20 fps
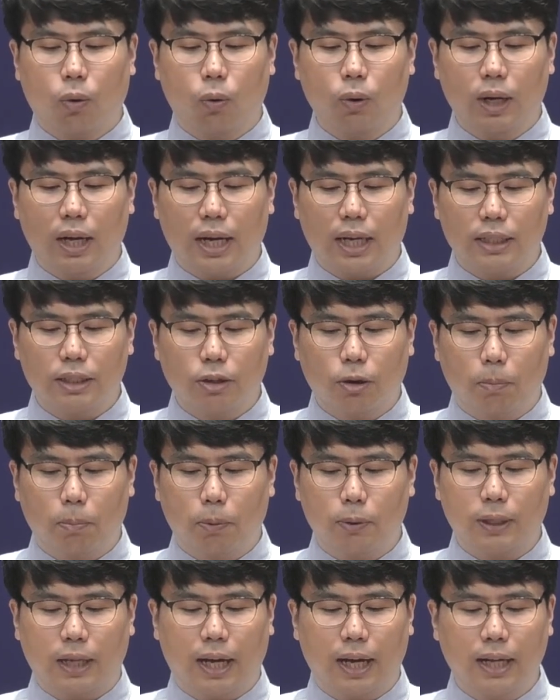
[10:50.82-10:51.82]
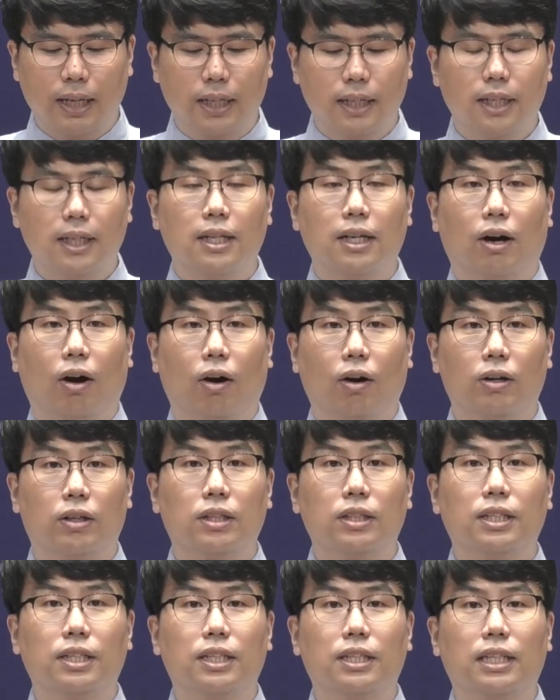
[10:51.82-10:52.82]
올라가는 것보다 어,
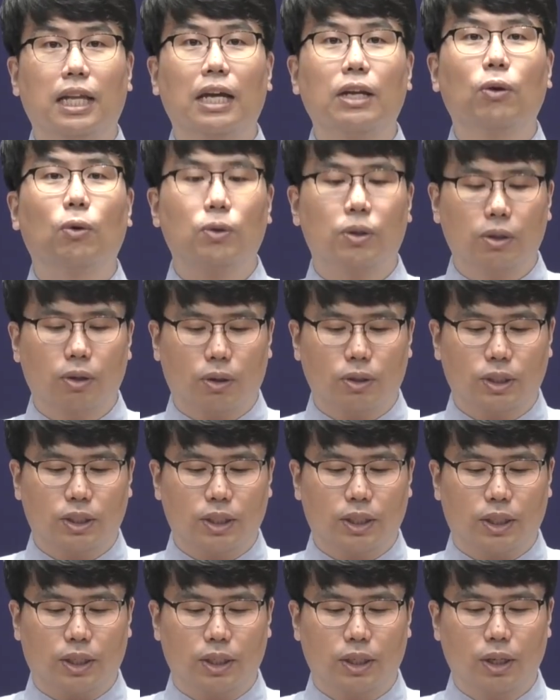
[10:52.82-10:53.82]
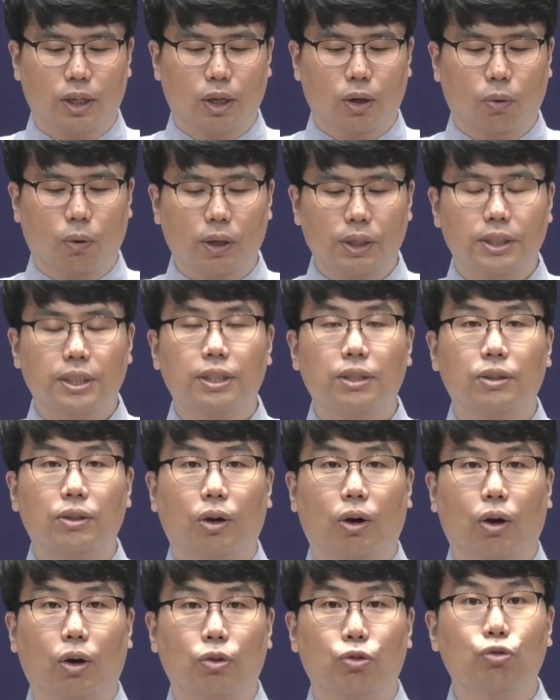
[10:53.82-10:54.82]
그들이 내려오는 것이 훨씬
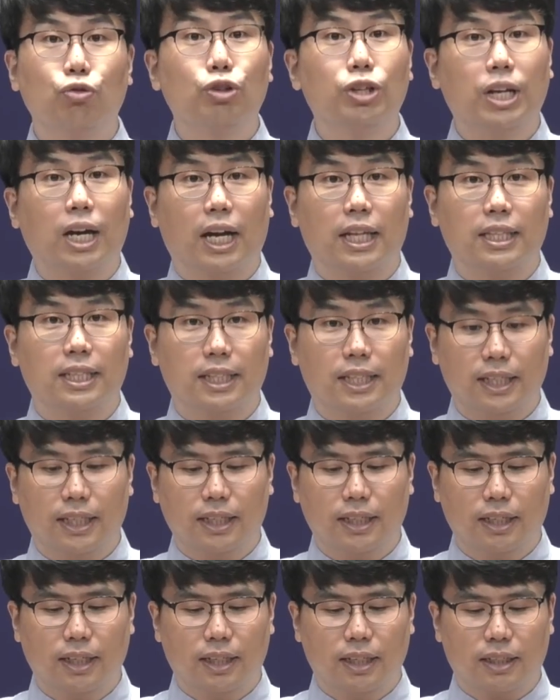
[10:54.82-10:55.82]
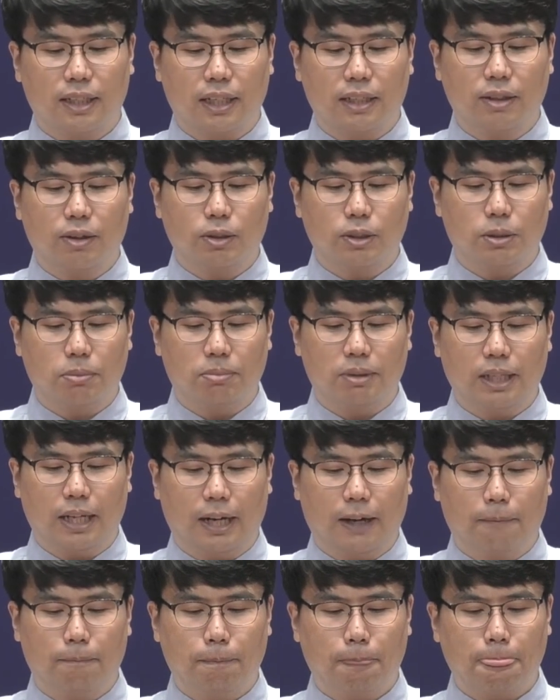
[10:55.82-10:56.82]
더 유리한 일이 되는
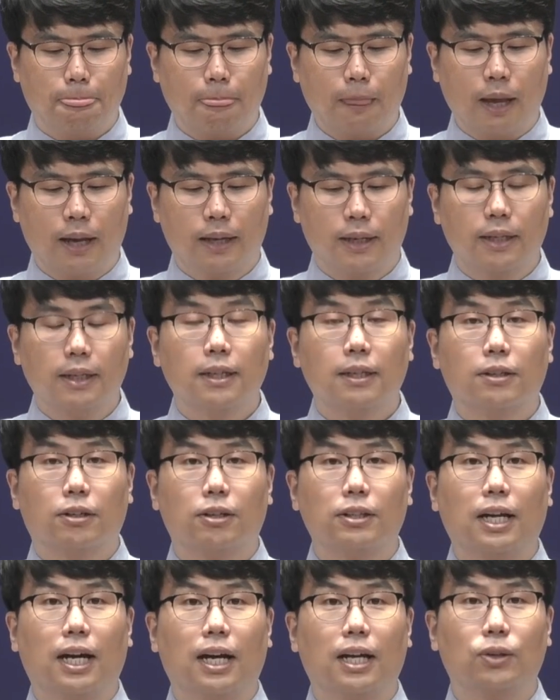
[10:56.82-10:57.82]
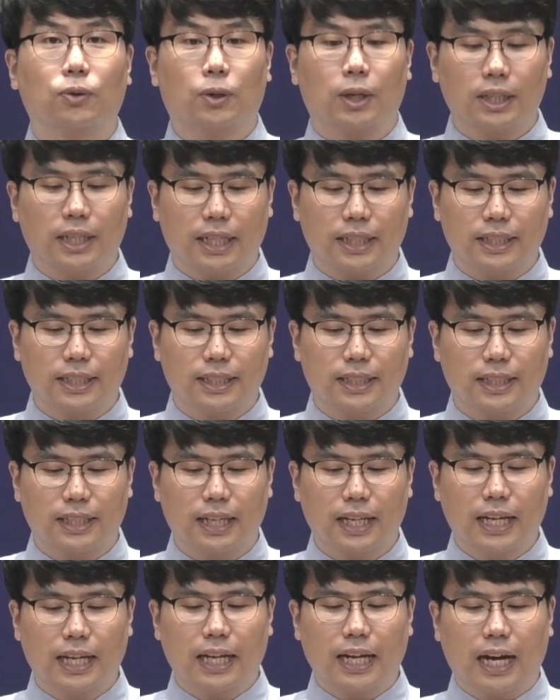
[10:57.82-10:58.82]
것입니다. 그러나
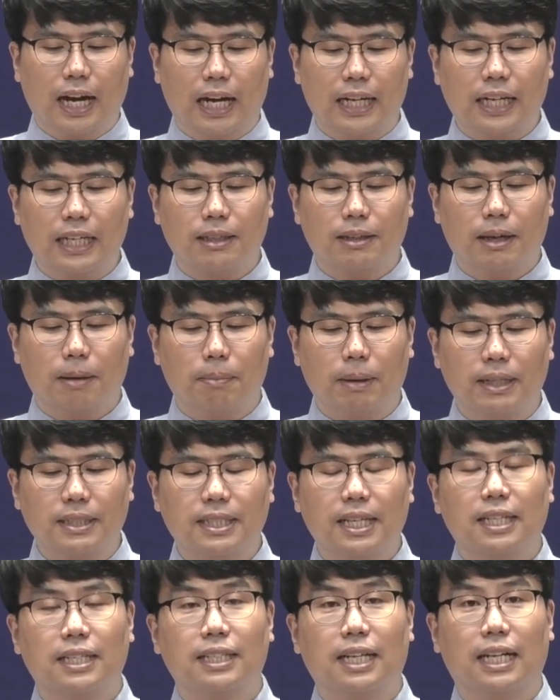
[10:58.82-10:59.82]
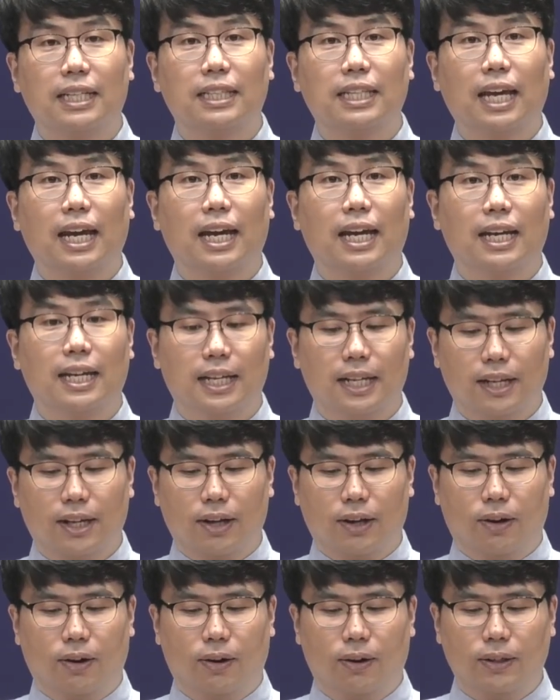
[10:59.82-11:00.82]
요나단은 하나님께 맹세를 할때
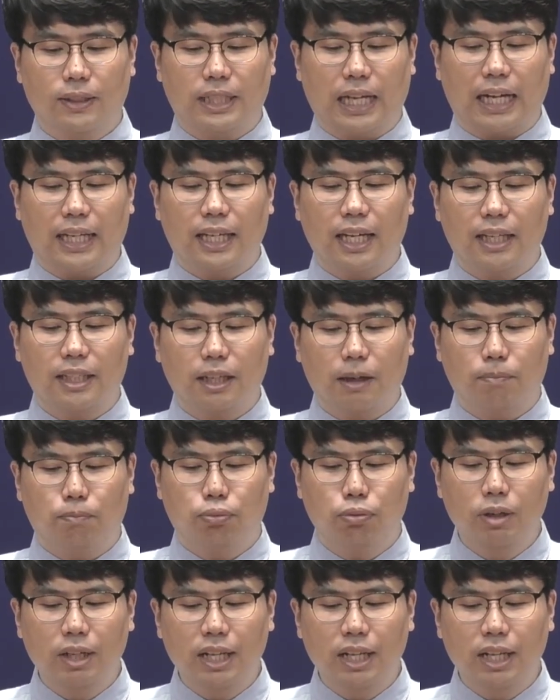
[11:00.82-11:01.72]
어, 자기에게